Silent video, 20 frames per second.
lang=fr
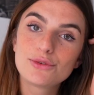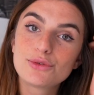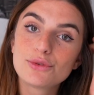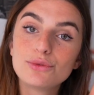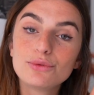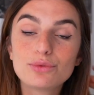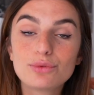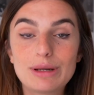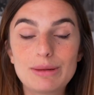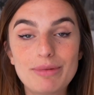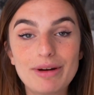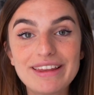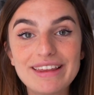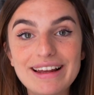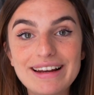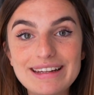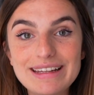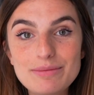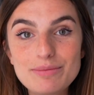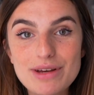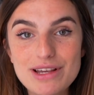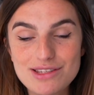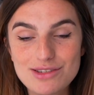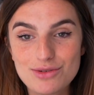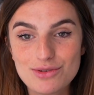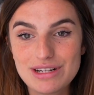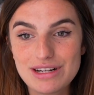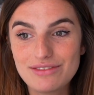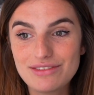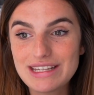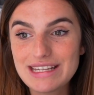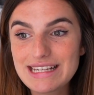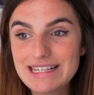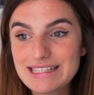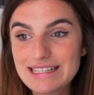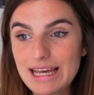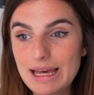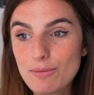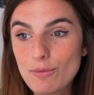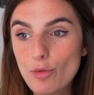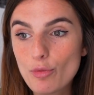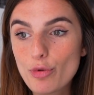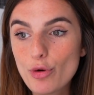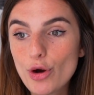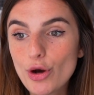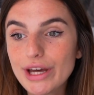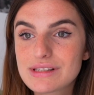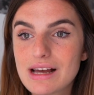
Je ne voulais pas y aller parce que j'avais extrêmement peur.